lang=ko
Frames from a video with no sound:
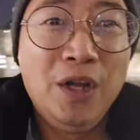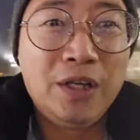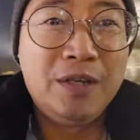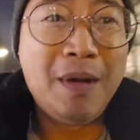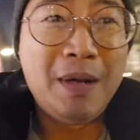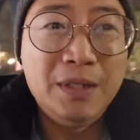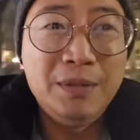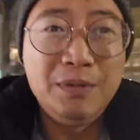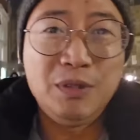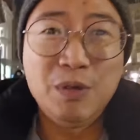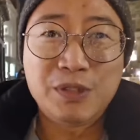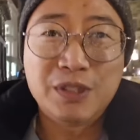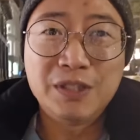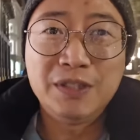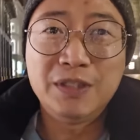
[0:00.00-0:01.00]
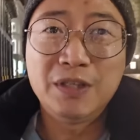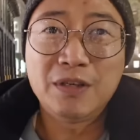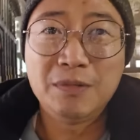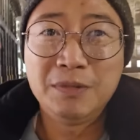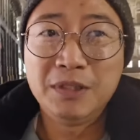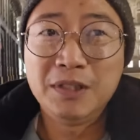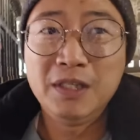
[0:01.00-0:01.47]
그만큼 이곳은
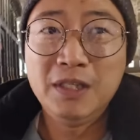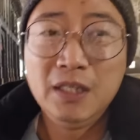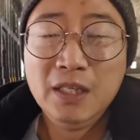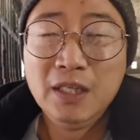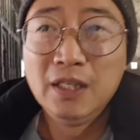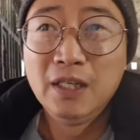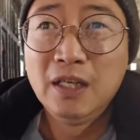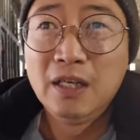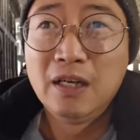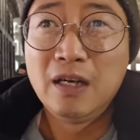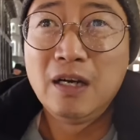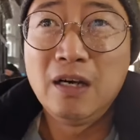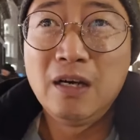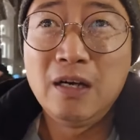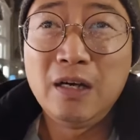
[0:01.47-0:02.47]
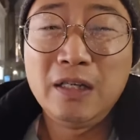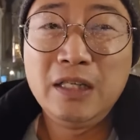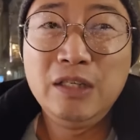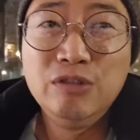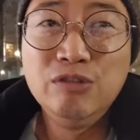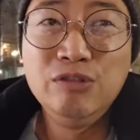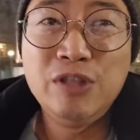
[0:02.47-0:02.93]
여러분들 어,
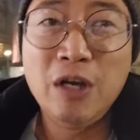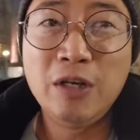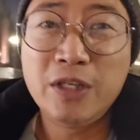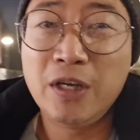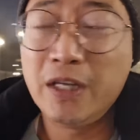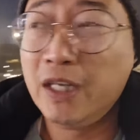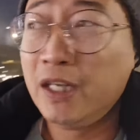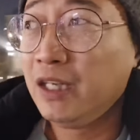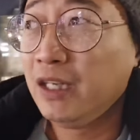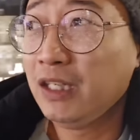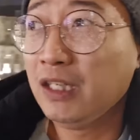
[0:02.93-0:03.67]
윤석열이